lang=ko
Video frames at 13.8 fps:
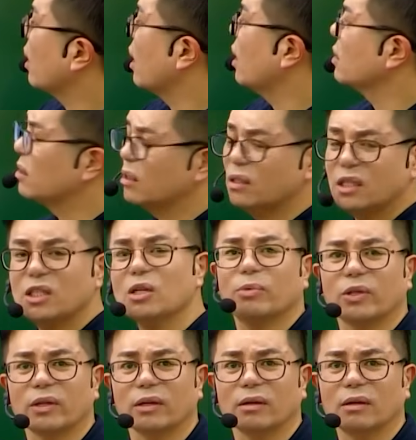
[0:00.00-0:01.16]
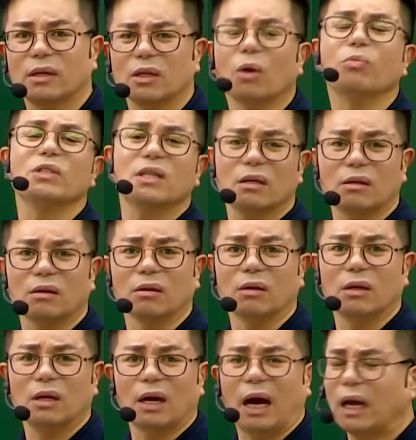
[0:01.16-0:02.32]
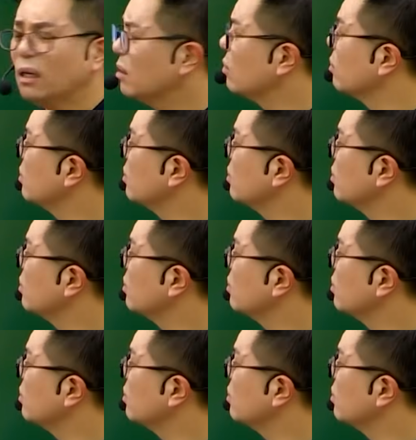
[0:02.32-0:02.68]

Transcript: 계약서를 찢어버려요 여보세요 아니 이거